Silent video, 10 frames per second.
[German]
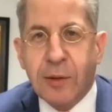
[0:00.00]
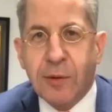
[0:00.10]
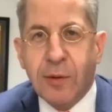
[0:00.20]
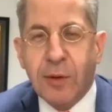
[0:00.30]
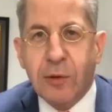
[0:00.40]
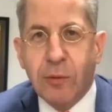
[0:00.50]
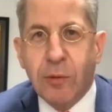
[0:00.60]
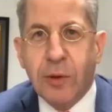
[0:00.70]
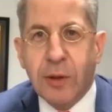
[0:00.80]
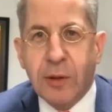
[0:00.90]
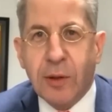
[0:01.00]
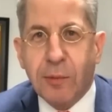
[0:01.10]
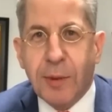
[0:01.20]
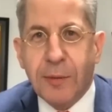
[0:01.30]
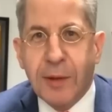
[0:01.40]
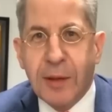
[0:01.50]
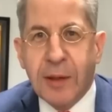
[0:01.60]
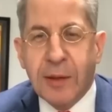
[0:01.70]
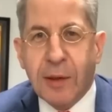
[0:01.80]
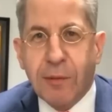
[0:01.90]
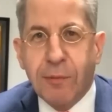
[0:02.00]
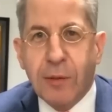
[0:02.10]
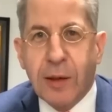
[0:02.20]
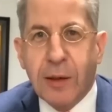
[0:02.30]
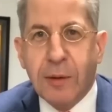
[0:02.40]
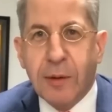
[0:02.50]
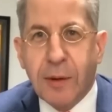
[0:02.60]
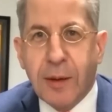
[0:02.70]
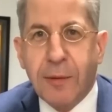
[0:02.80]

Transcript: Das ist nicht nötig, dass man das für eine